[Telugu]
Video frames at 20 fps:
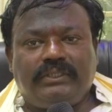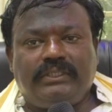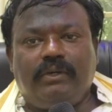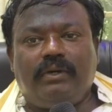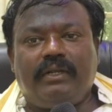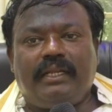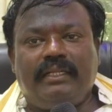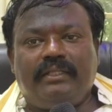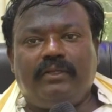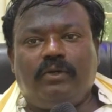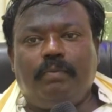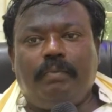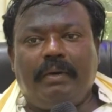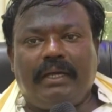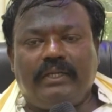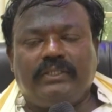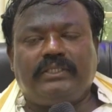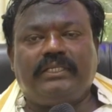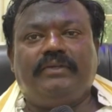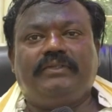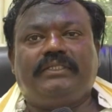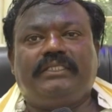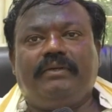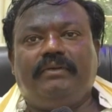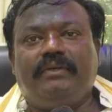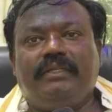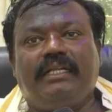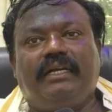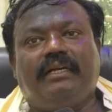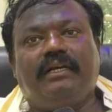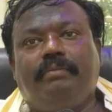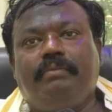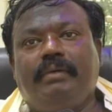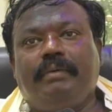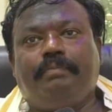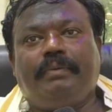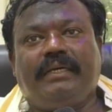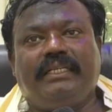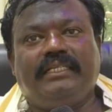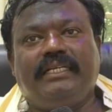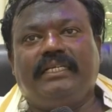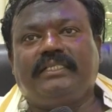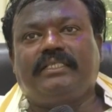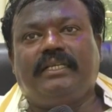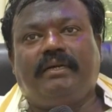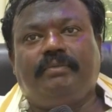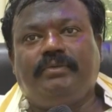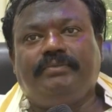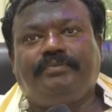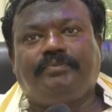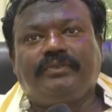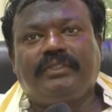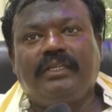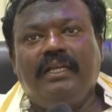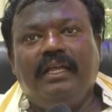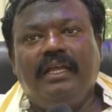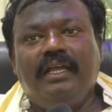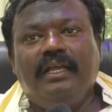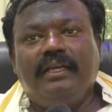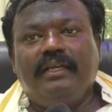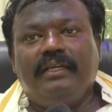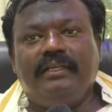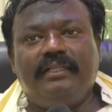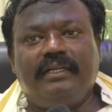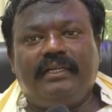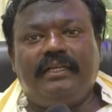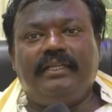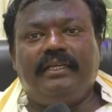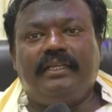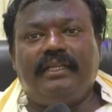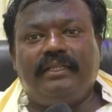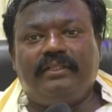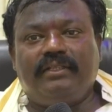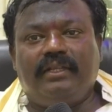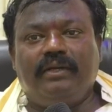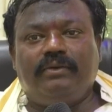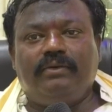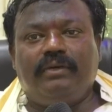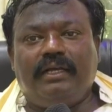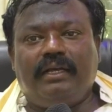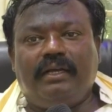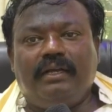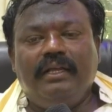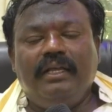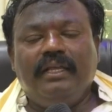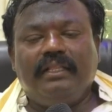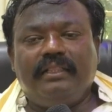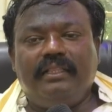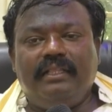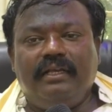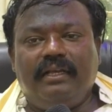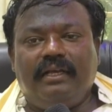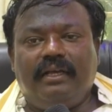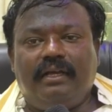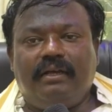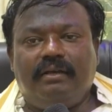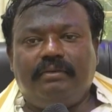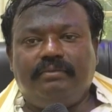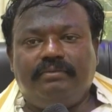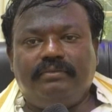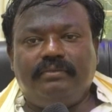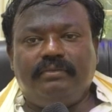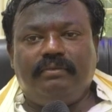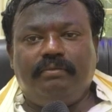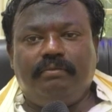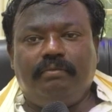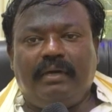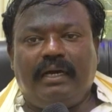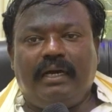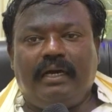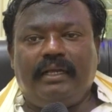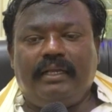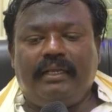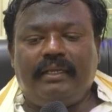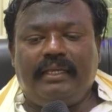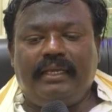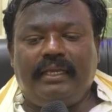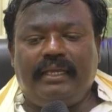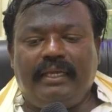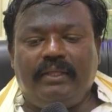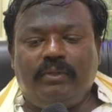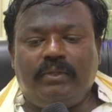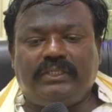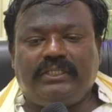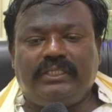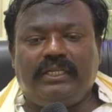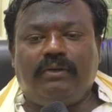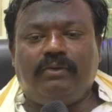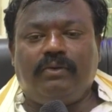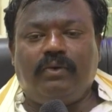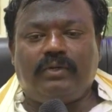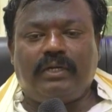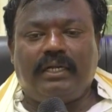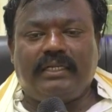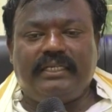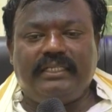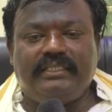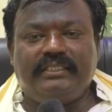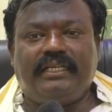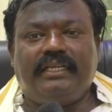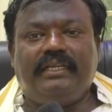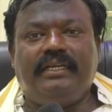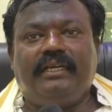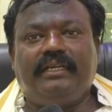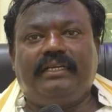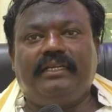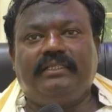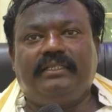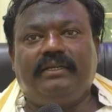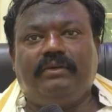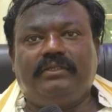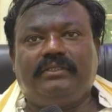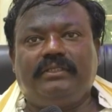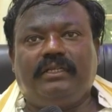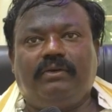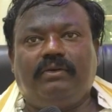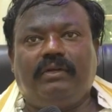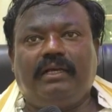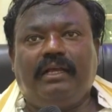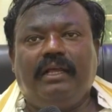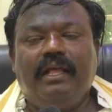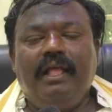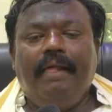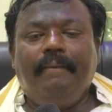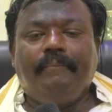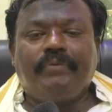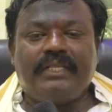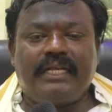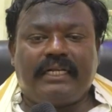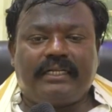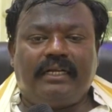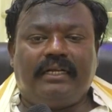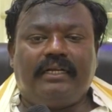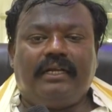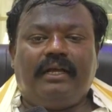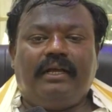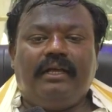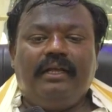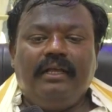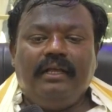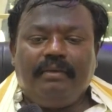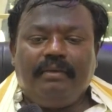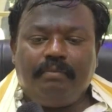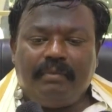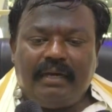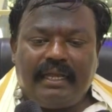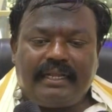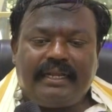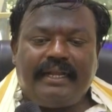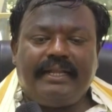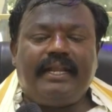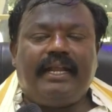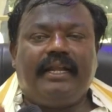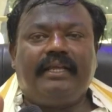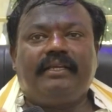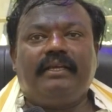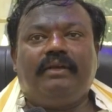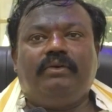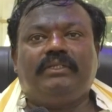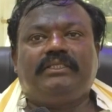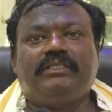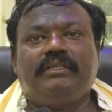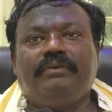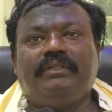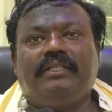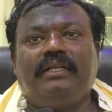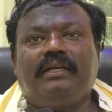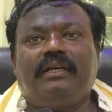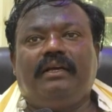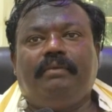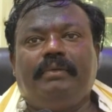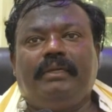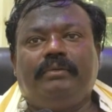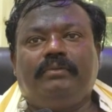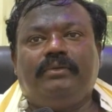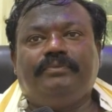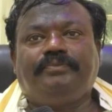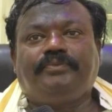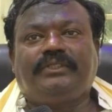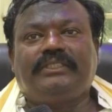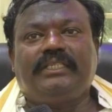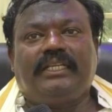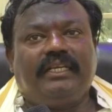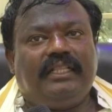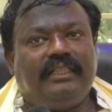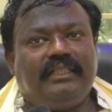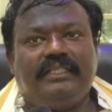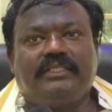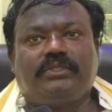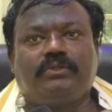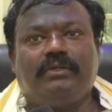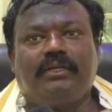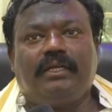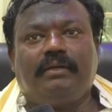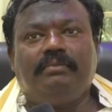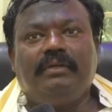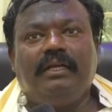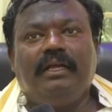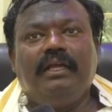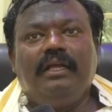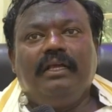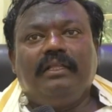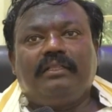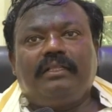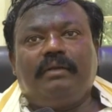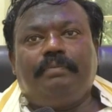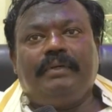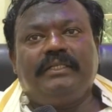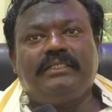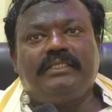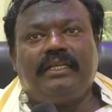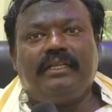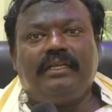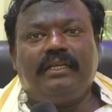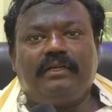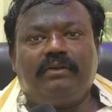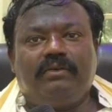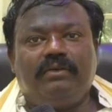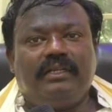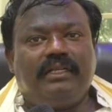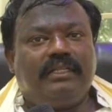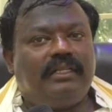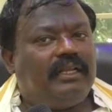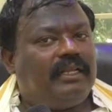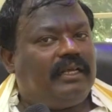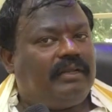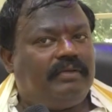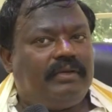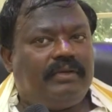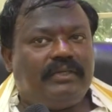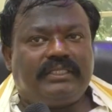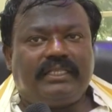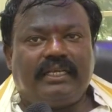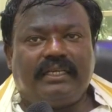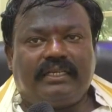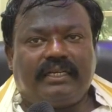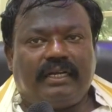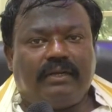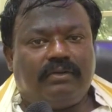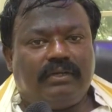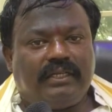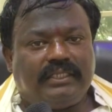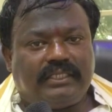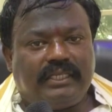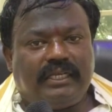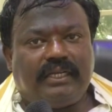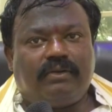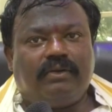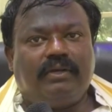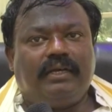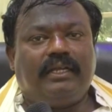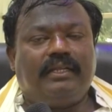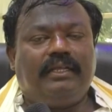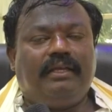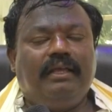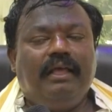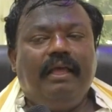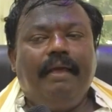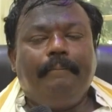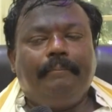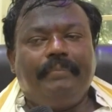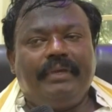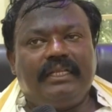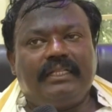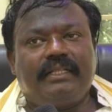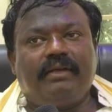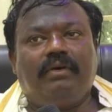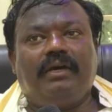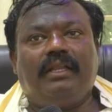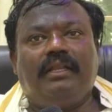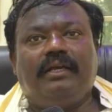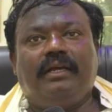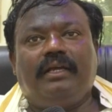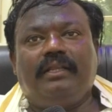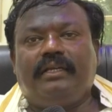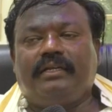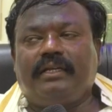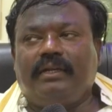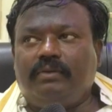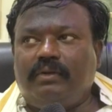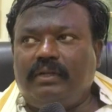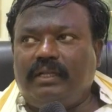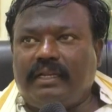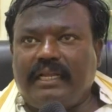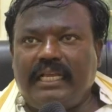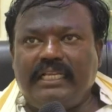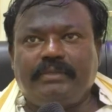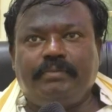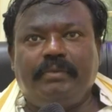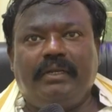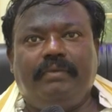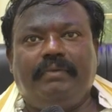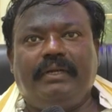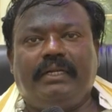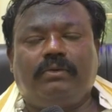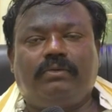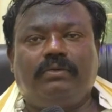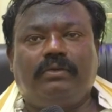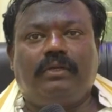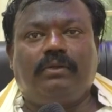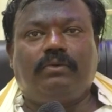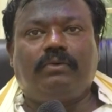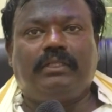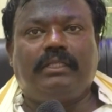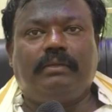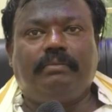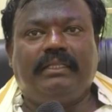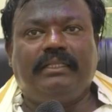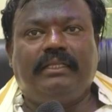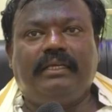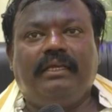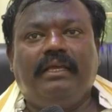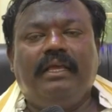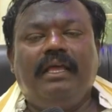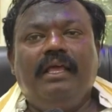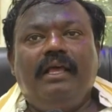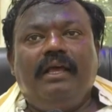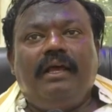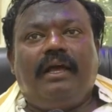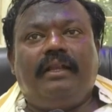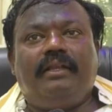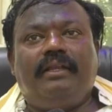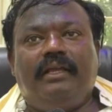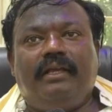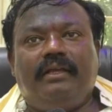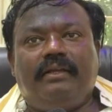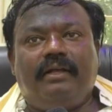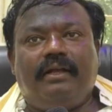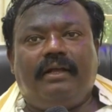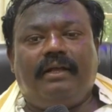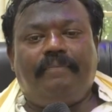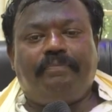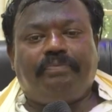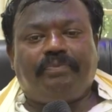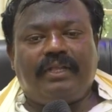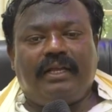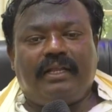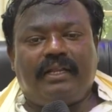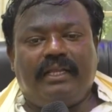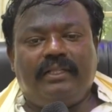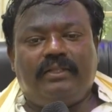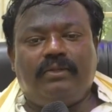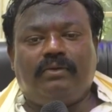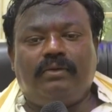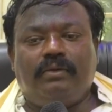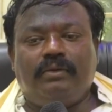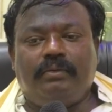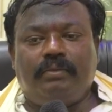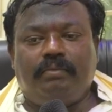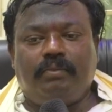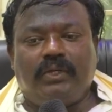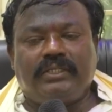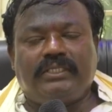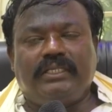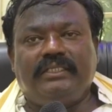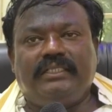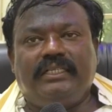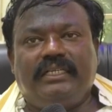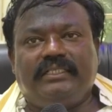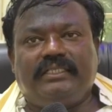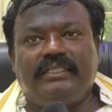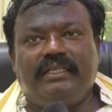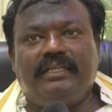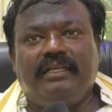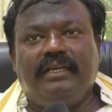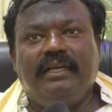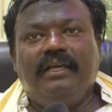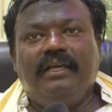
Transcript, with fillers: వచ్చే రైతుకు భరోసా ఇచ్చే విధంగా మేము పనిచేస్తాము ఎందుకంటే రైతులకు కూడా మా ఏది వచ్చినా ఒక గింజ ఏ గింజ వచ్చినా కూడా చక్కగా మార్కెట్ యార్డ్కే వచ్చే విధంగా మేము చర్యలు తీసుకుంటాం తప్పనిసరి ఇక్కడున్న దళారు వ్యవస్థ ఇక్కడున్న సేట్లు కానీ మిగతా వాళ్ళు కానీ ఇక్కడ ఉన్న రైస్ మిల్లు పెట్టుకున్నారు కొంతమంది అన్యాయంగా రైతుకు మోసం చేసి